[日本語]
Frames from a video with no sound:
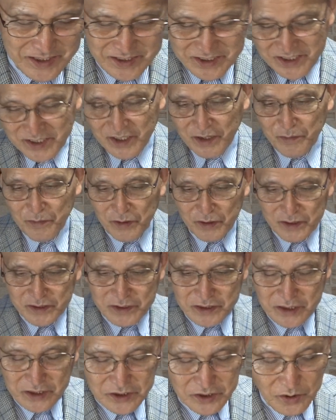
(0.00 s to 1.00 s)
小目
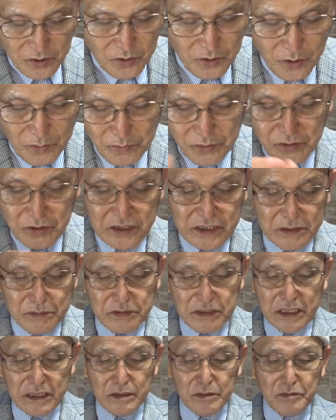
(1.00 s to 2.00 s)
小項目を言って
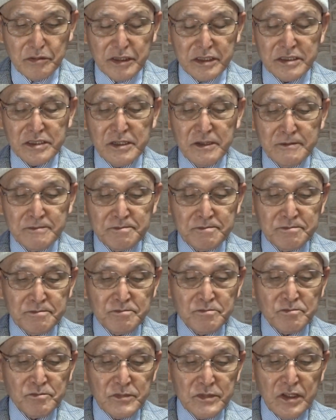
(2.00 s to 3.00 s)
みたいと思います
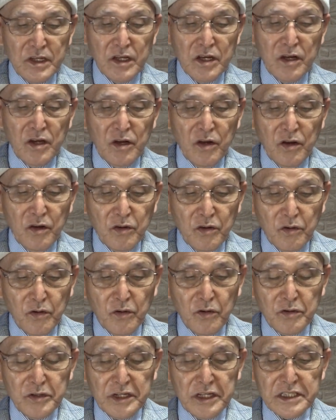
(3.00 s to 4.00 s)

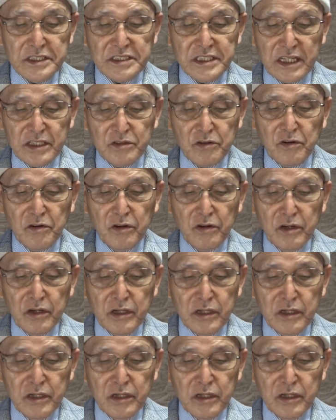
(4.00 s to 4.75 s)
高齢者の